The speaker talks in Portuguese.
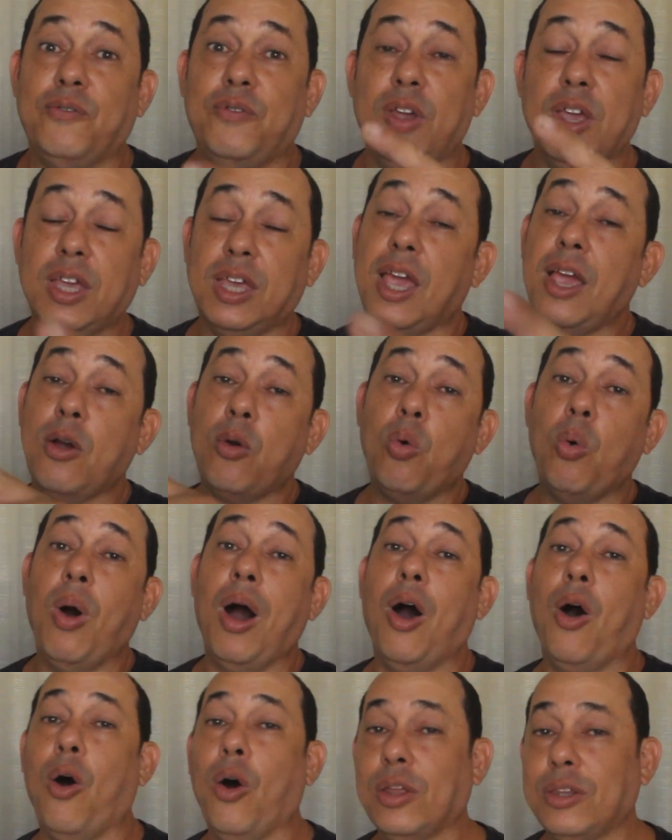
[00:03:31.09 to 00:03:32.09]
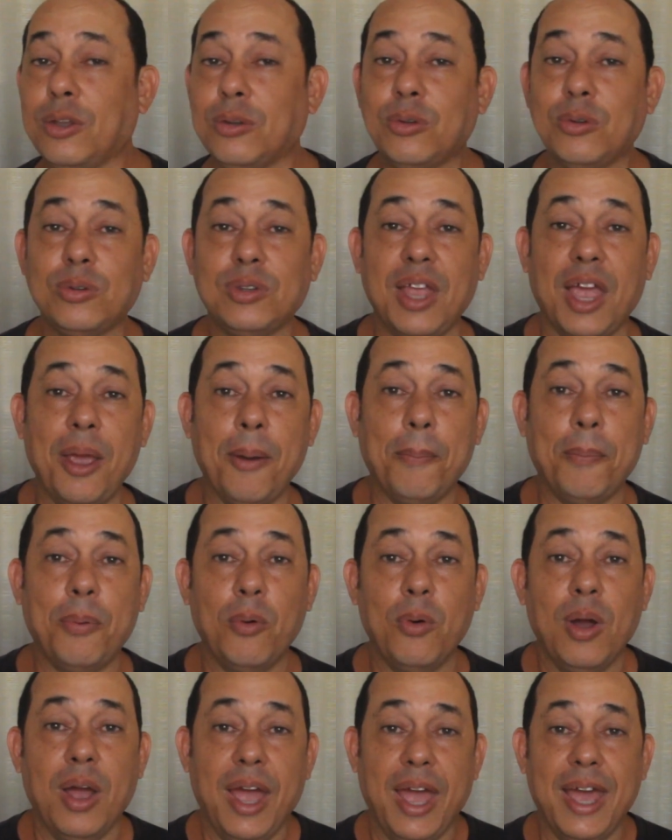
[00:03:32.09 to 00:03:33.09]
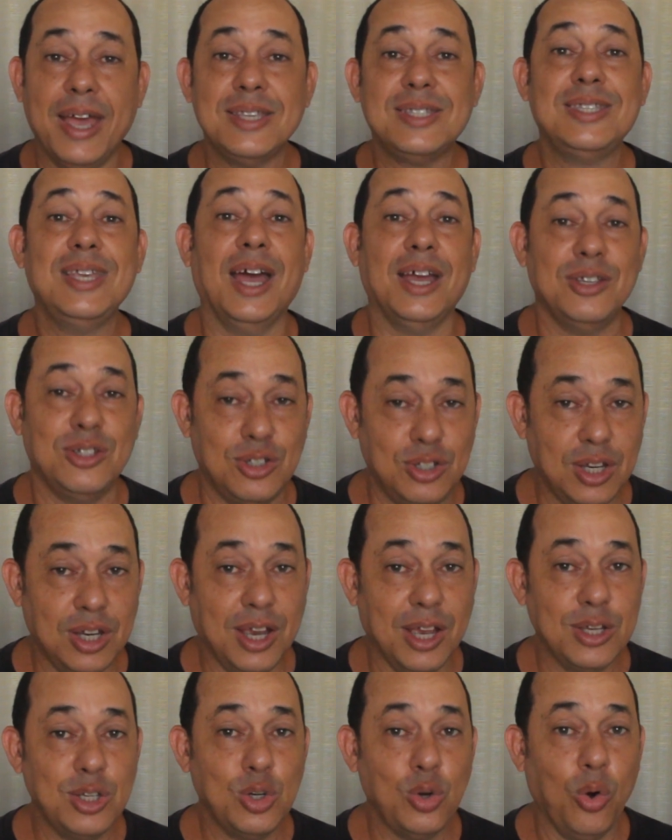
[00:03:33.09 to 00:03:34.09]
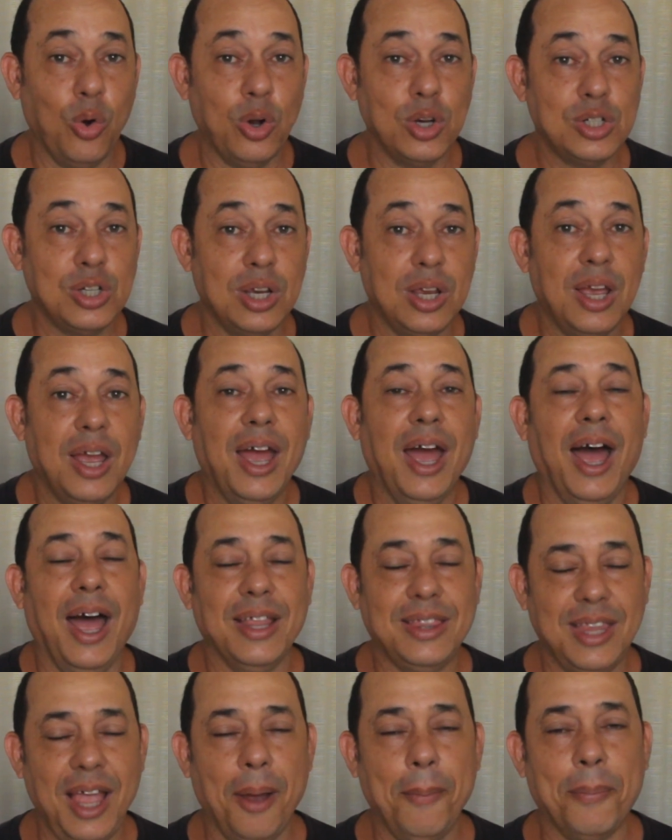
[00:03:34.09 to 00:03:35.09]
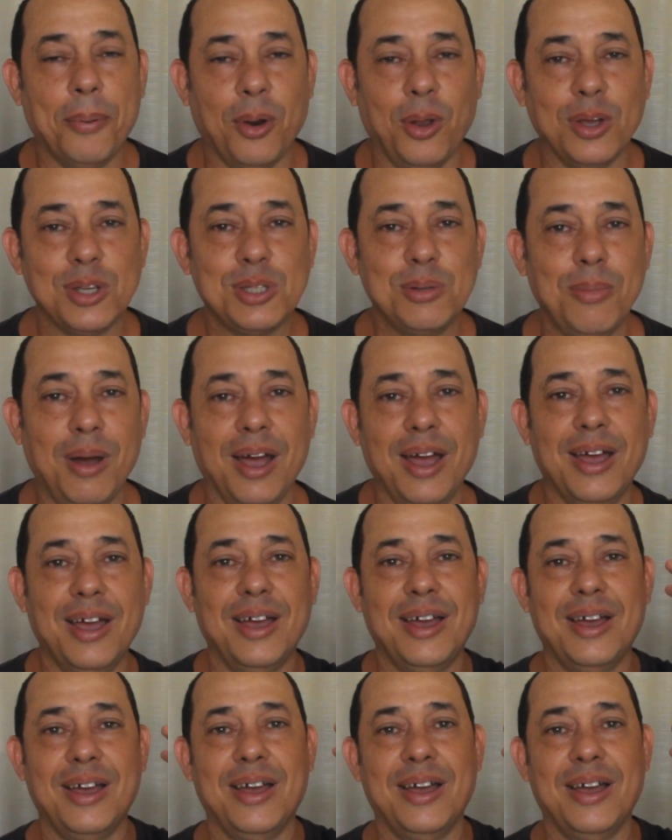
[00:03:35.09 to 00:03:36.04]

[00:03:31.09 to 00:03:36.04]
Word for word: Fiquem com a roda do tempo. Essa é a dica de hoje. Até a próxima.